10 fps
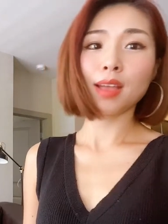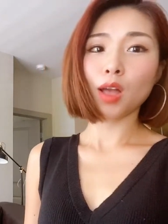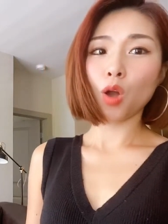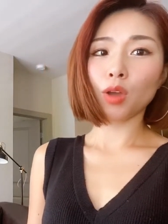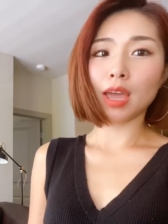
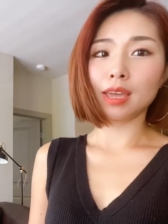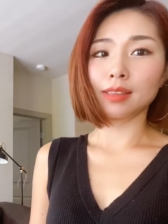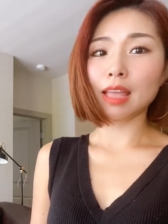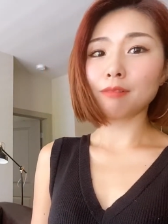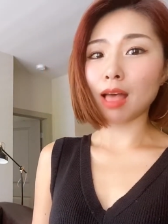OK
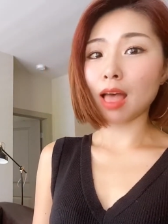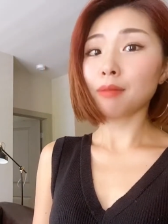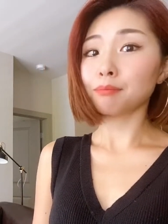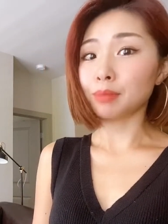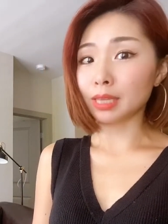で
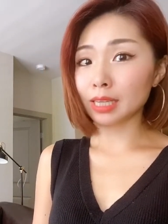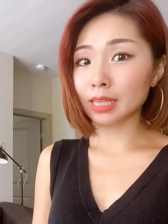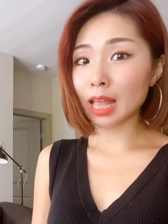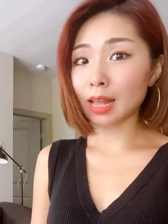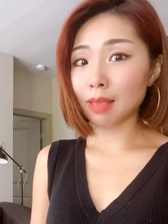は
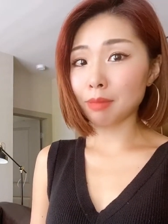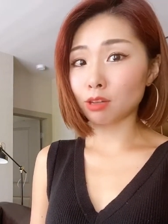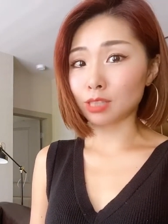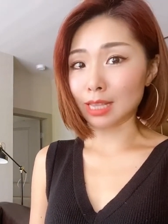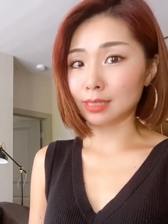ビギナーレベル
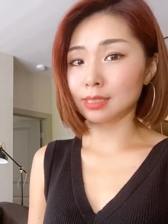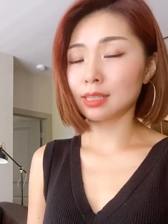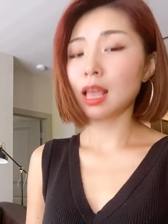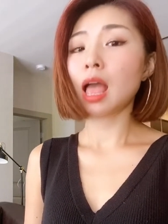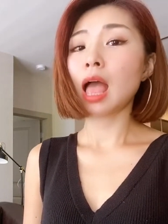です
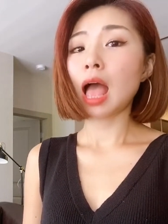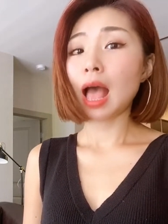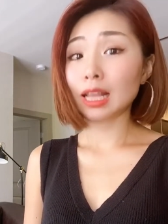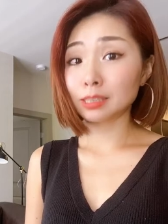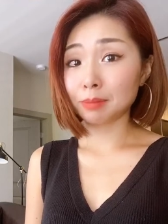
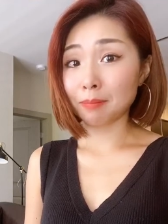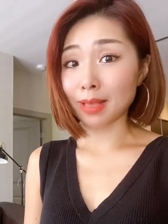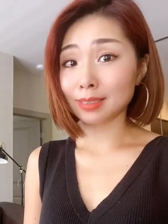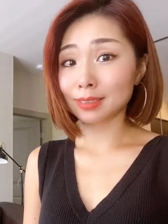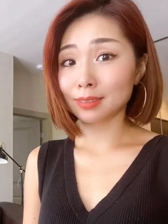始めま
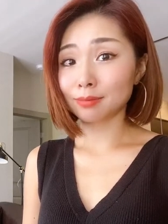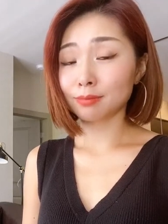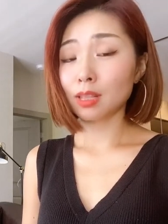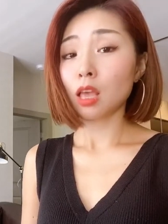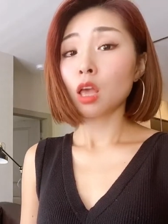す
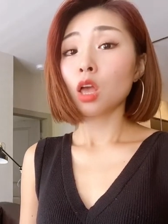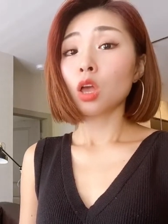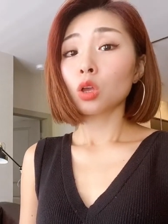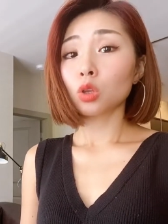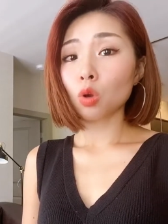
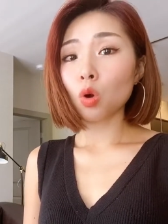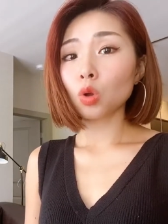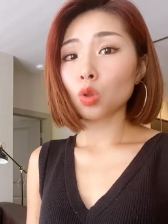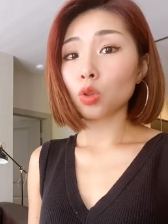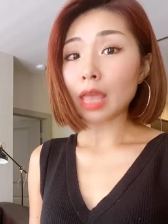今日
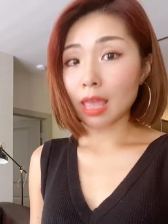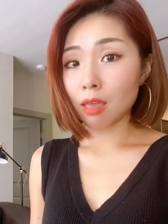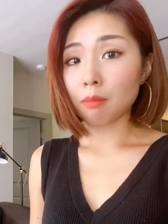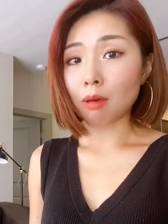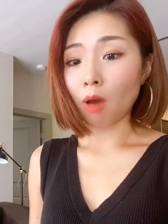の
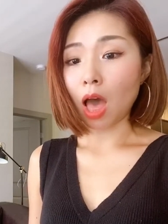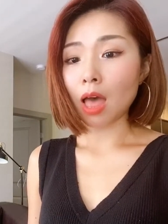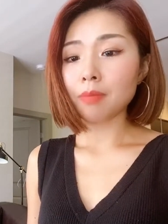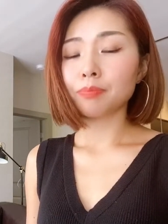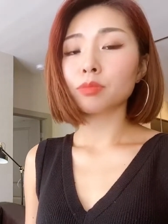テーマ
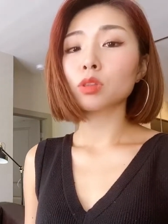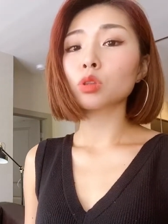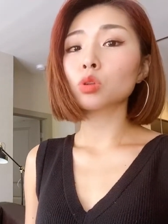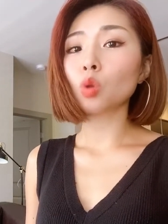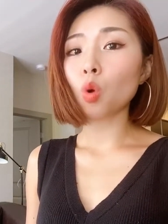は
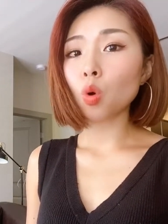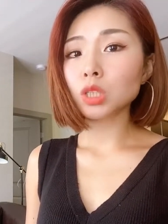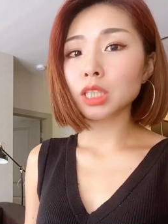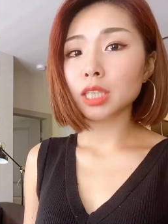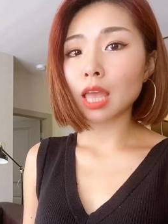どう
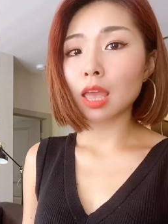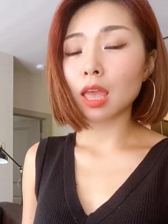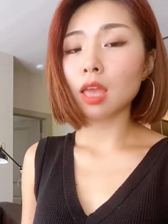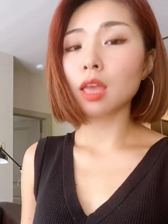して